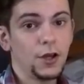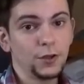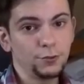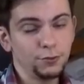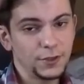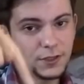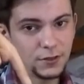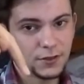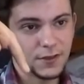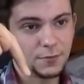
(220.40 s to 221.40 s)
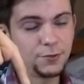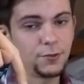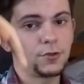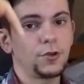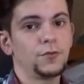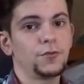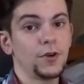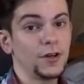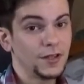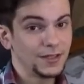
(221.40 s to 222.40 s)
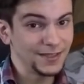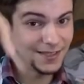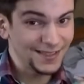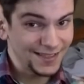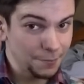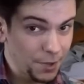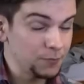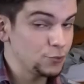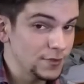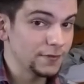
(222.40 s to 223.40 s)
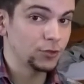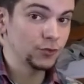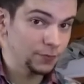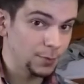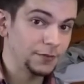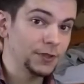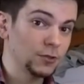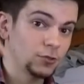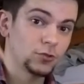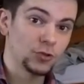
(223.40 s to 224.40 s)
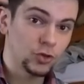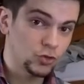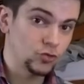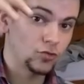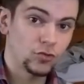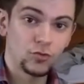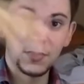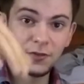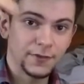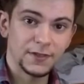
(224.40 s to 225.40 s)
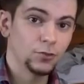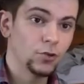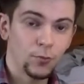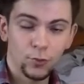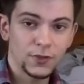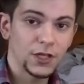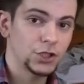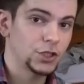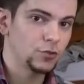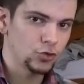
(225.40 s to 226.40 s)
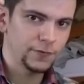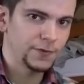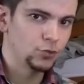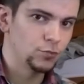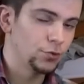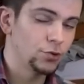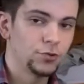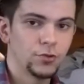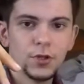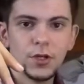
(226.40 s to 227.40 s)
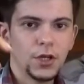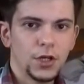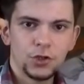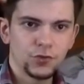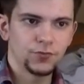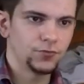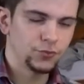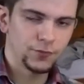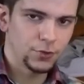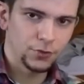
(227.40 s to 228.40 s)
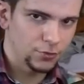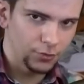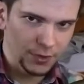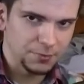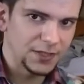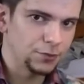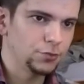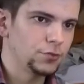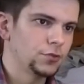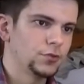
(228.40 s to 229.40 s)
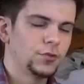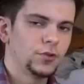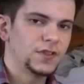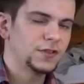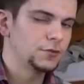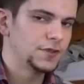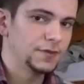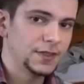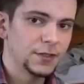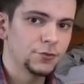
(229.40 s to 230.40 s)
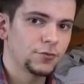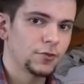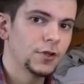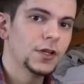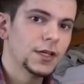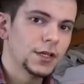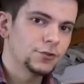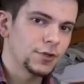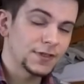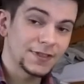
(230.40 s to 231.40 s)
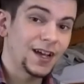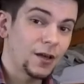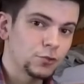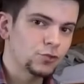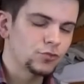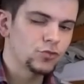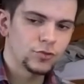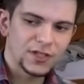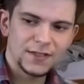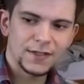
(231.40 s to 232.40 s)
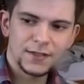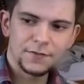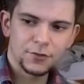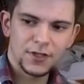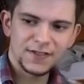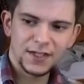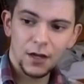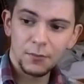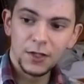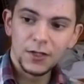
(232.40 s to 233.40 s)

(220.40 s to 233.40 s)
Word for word: Tout est dans la description encore une fois. N'hésitez pas à me suivre. Je vous préviens quand je mets une vidéo en montage et quand je fais l'upload, je vous, donne euh, des petits trucs euh, en exclusivité sur, euh, sur Instagram, surtout je suis très actif sur Instagram,